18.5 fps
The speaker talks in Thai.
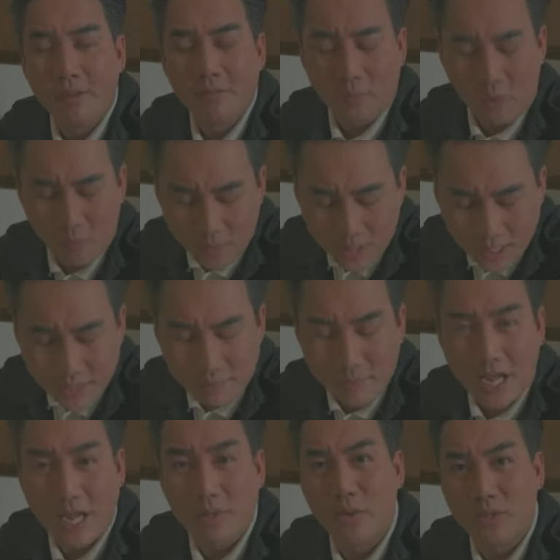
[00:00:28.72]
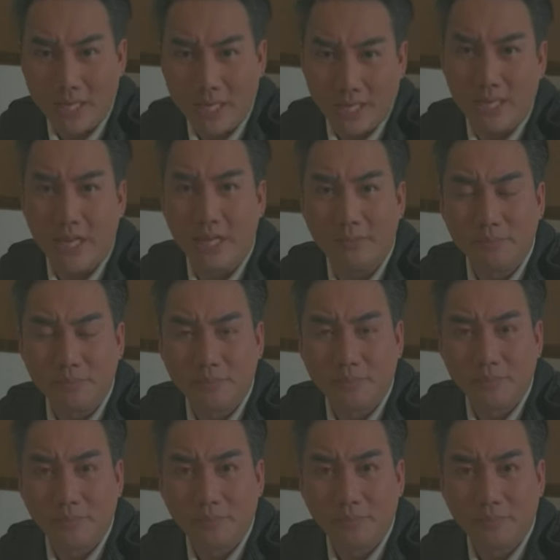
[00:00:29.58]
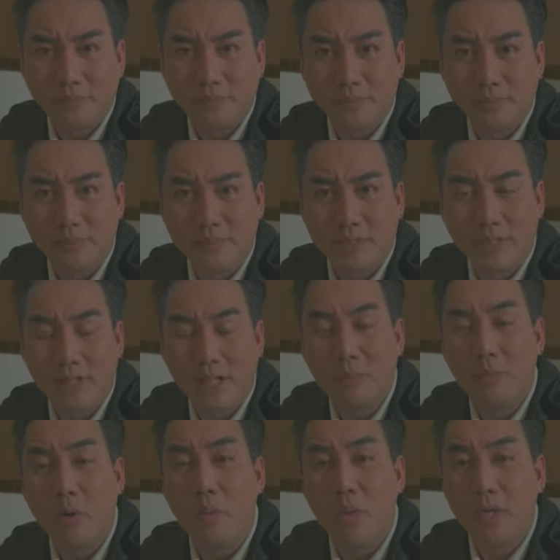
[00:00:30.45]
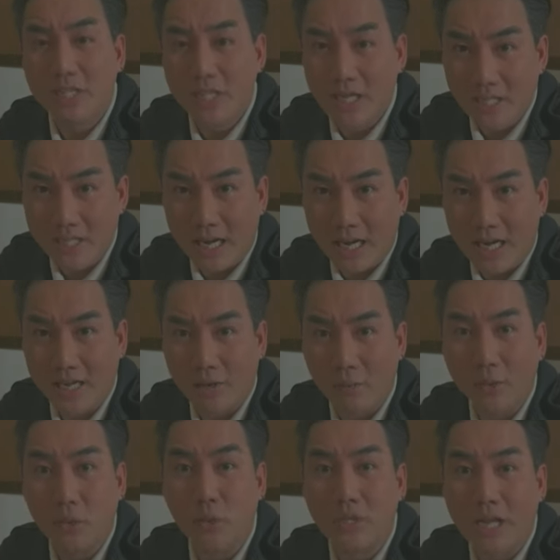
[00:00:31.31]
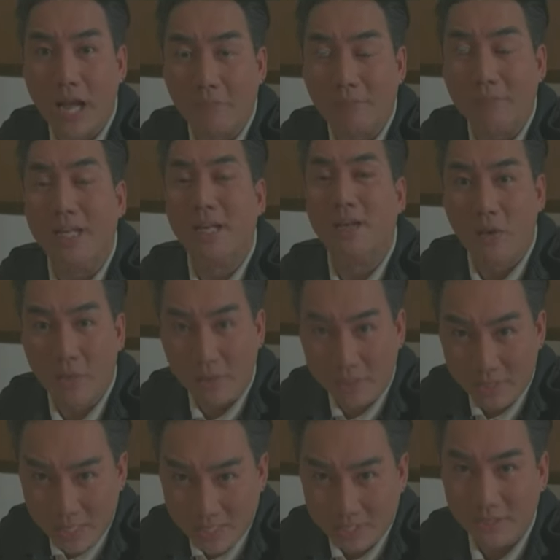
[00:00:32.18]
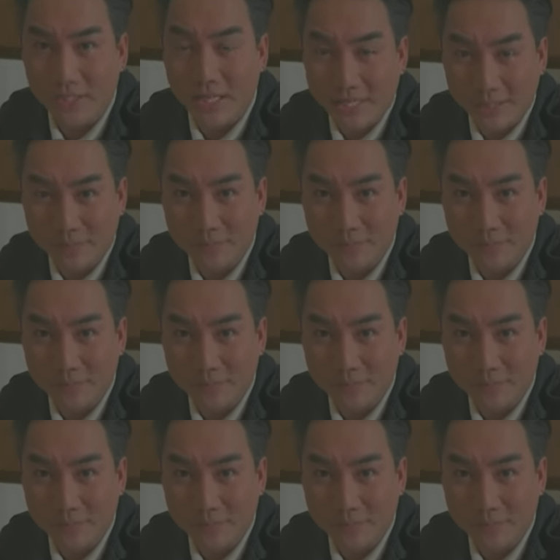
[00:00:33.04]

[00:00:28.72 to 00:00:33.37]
ผมเคยทำงานบริษัทนั้นแล้วผมก็ยืนยันเลยว่าทุกอย่างเป็นเรื่องจริง